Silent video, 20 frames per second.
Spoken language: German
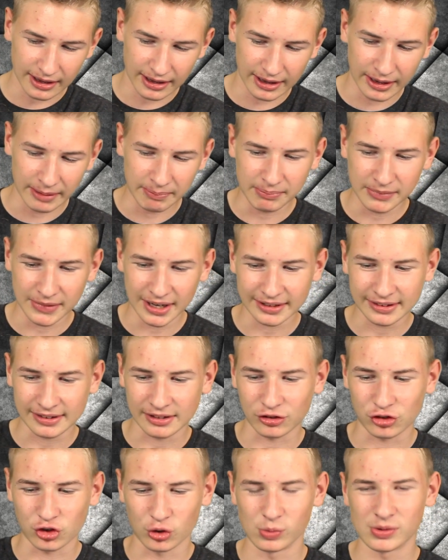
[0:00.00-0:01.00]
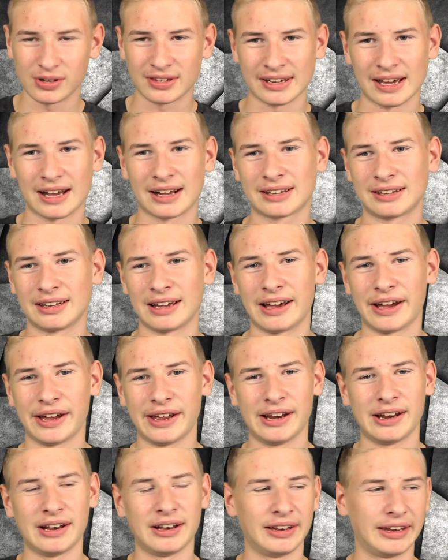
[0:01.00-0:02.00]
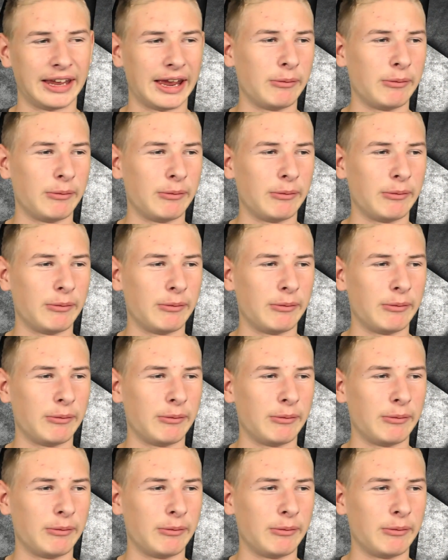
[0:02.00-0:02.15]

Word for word: am letzten Schultag dein